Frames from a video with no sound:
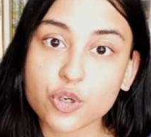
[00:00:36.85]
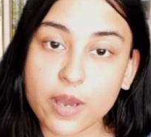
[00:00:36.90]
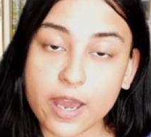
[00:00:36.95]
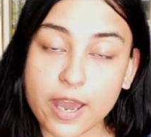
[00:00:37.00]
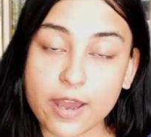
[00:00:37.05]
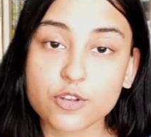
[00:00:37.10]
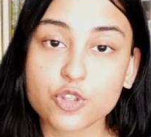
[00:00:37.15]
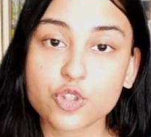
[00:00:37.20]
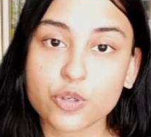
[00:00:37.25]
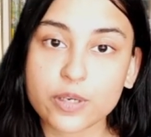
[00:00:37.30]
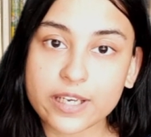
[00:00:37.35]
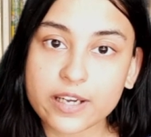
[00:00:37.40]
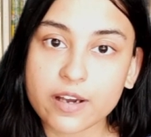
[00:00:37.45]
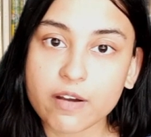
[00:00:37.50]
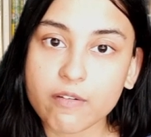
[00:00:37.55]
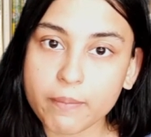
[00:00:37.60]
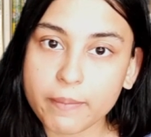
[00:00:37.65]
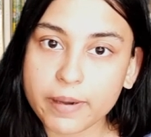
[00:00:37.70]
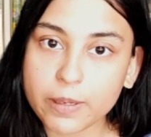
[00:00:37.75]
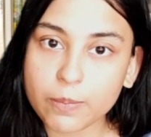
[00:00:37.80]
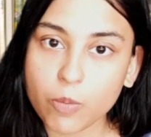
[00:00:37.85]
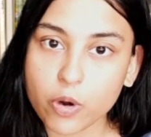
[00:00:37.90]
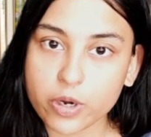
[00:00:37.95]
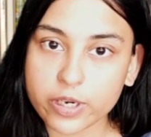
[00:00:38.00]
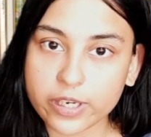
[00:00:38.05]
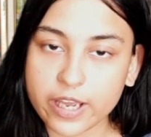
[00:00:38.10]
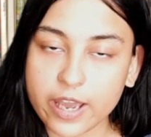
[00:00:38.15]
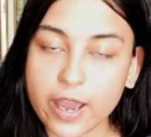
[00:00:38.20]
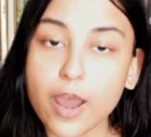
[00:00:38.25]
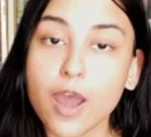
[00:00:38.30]
जो है जो एक गवर्नमेंट
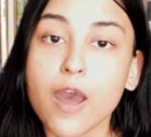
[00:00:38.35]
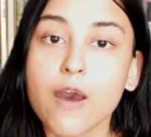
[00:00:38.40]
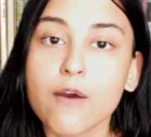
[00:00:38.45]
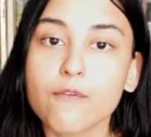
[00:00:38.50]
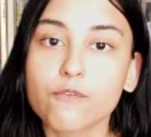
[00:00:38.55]
बॉडी है